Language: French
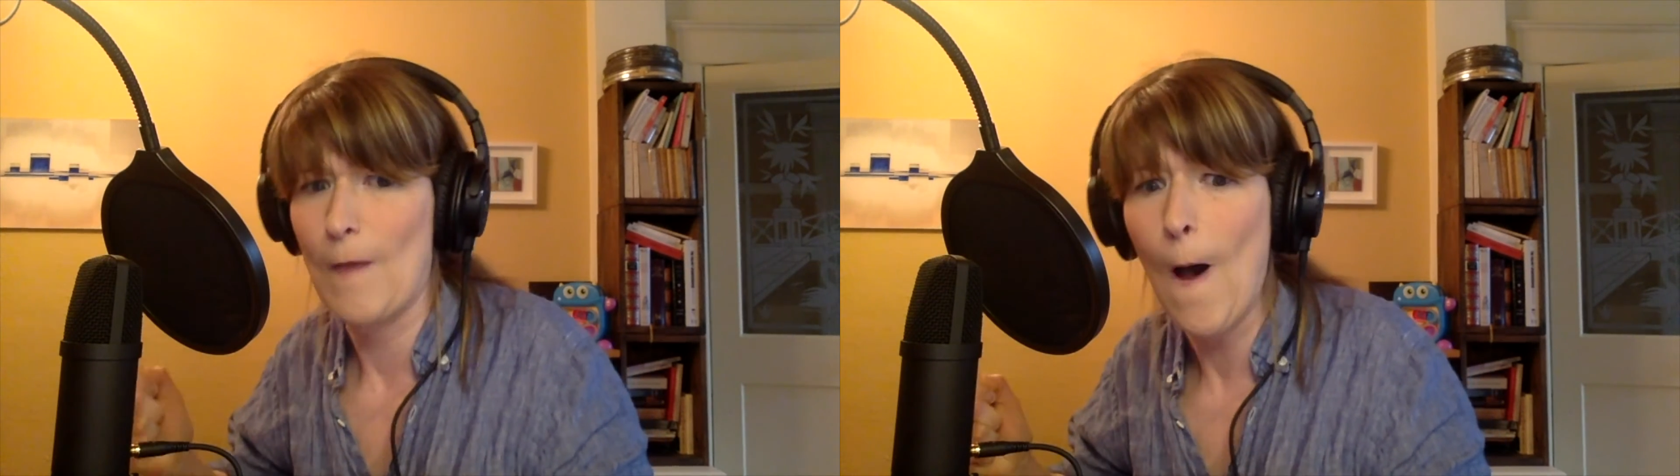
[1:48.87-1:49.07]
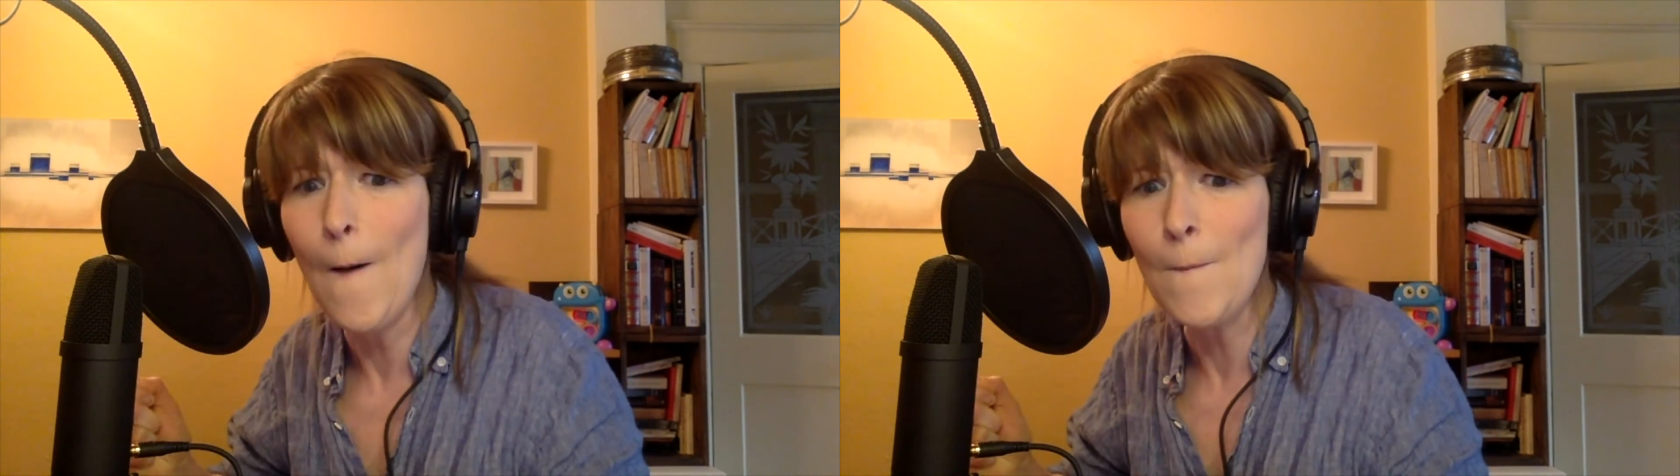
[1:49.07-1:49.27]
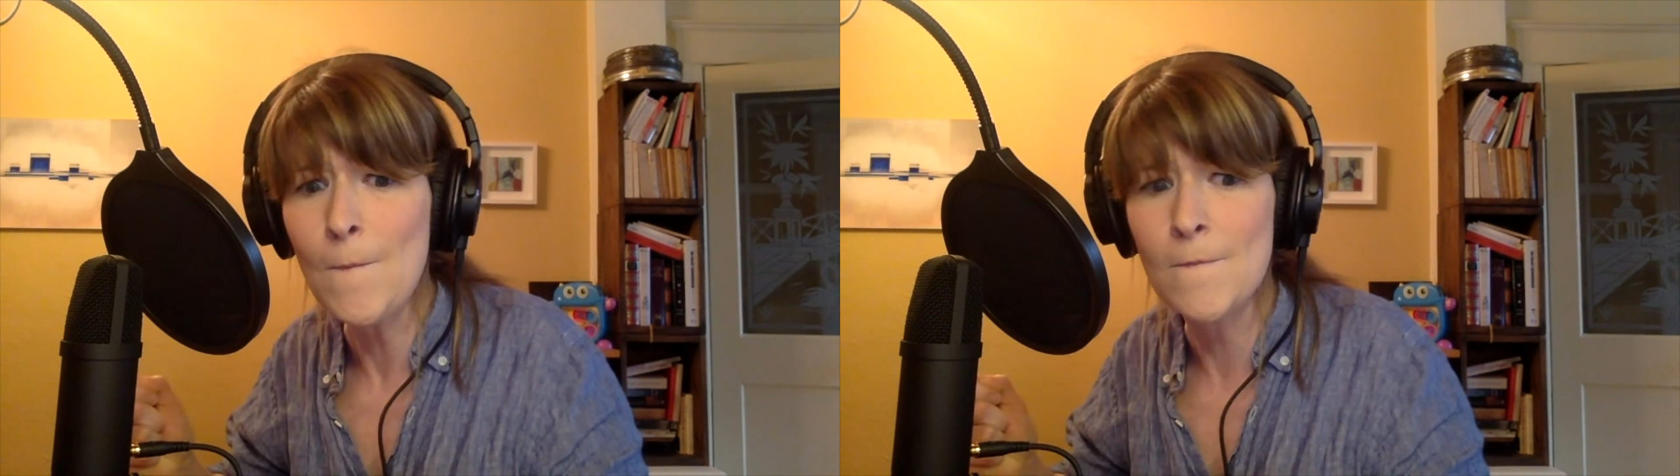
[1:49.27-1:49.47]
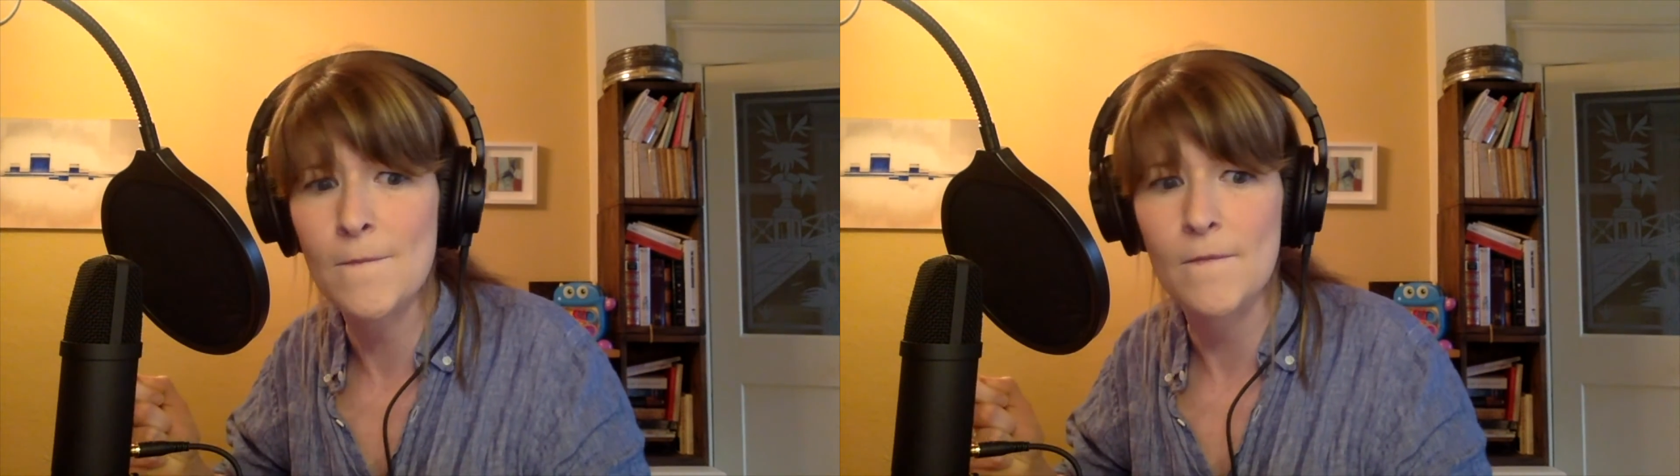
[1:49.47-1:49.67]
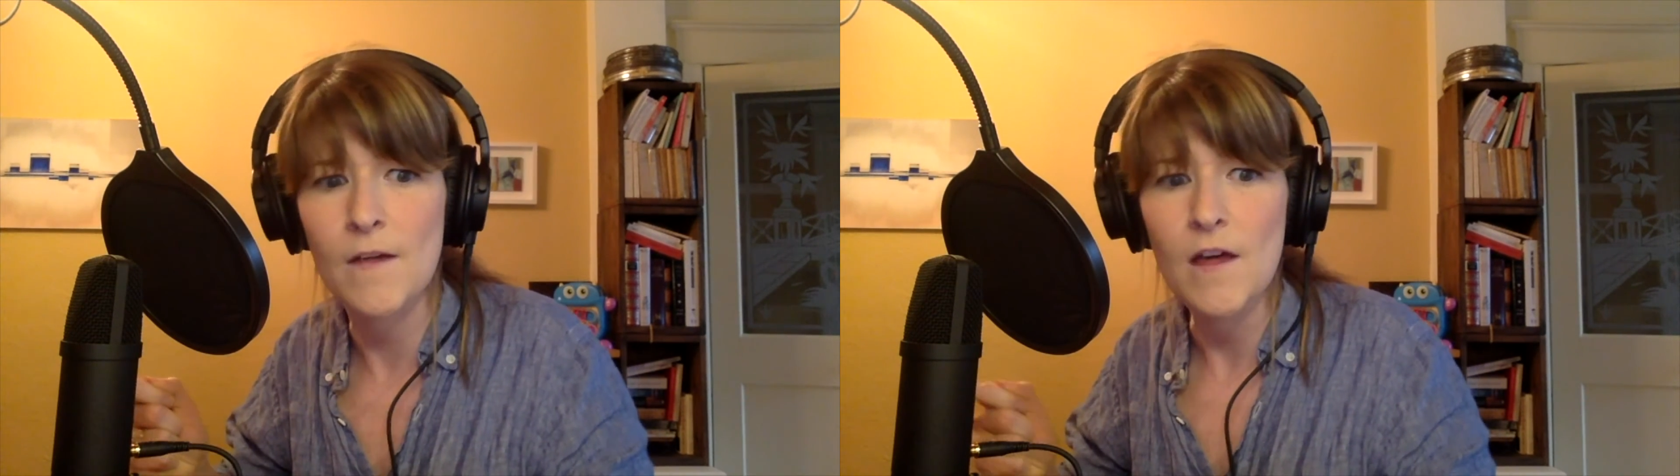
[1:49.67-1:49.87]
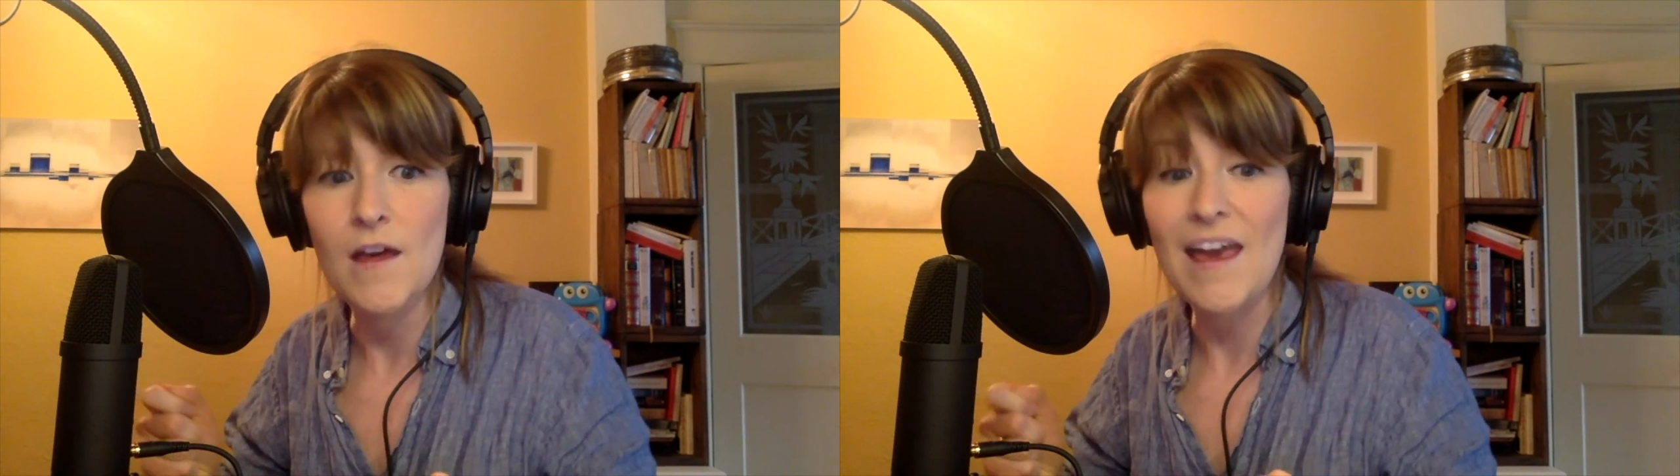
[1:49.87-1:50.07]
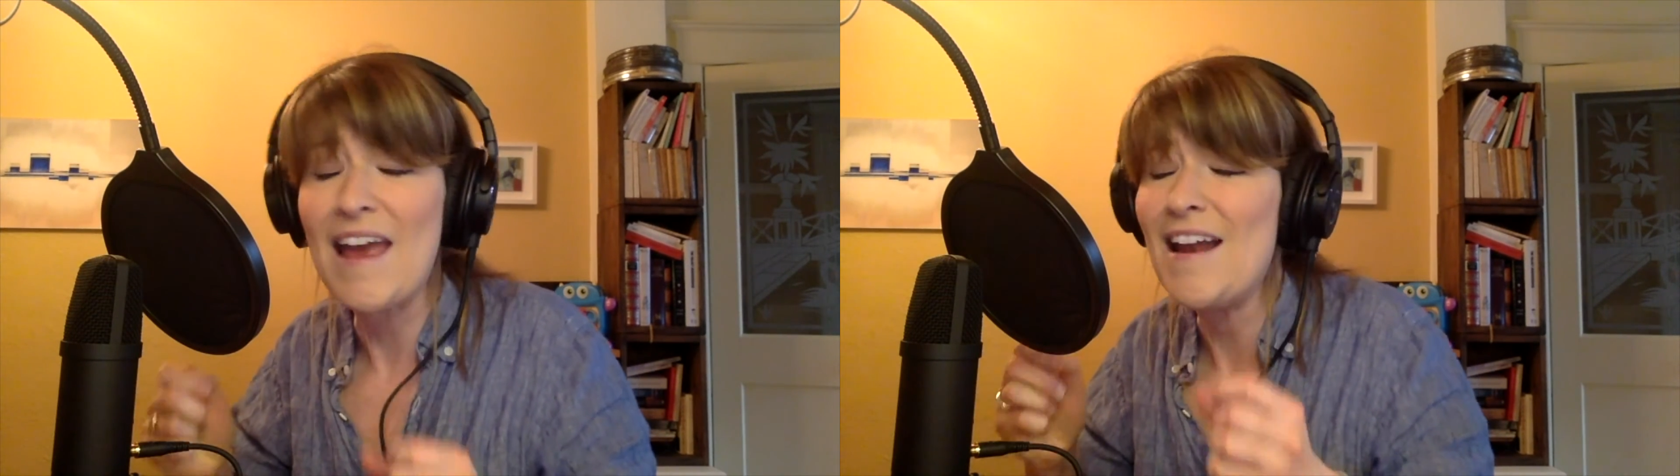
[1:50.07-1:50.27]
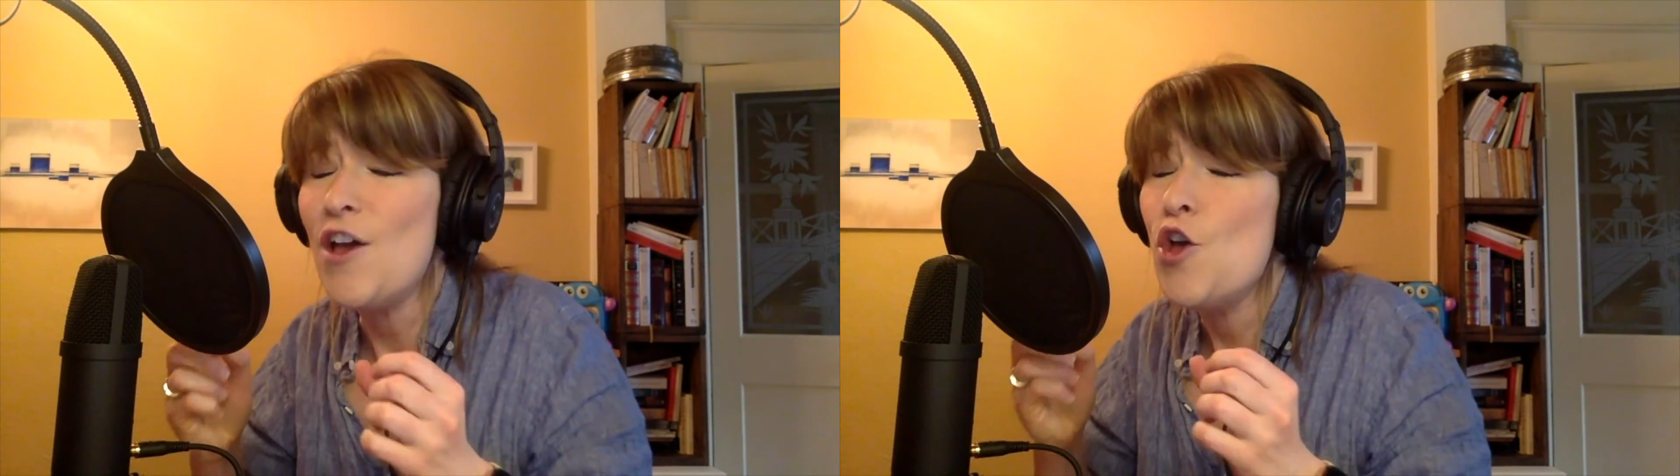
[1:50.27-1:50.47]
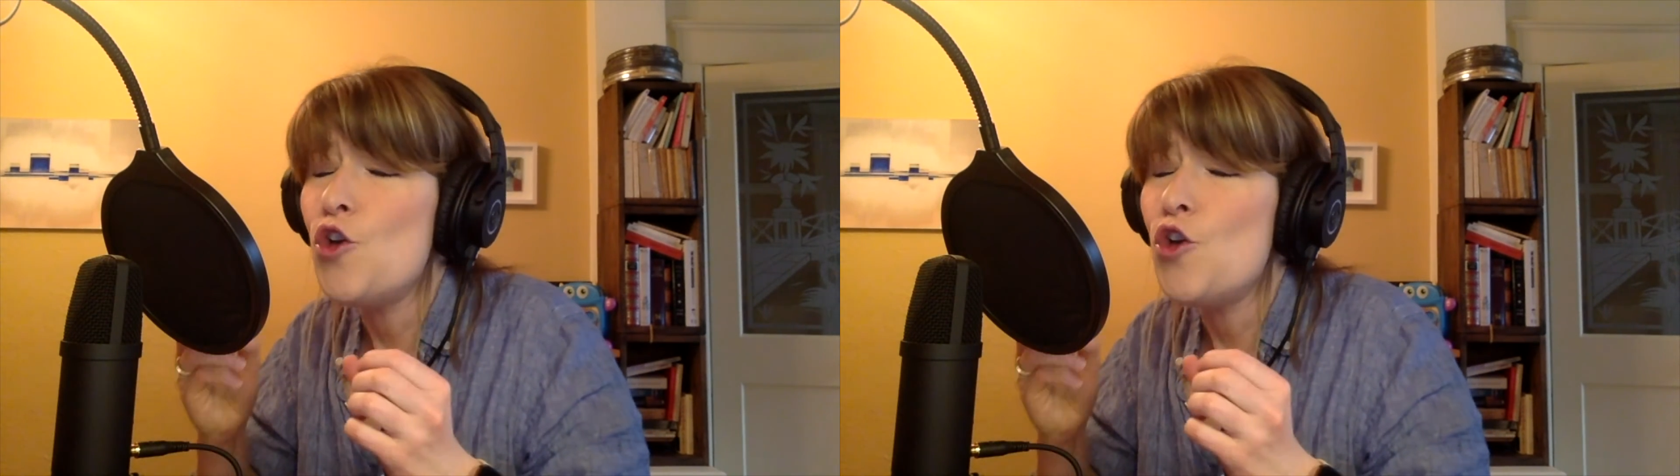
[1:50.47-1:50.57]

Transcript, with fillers: donc, elle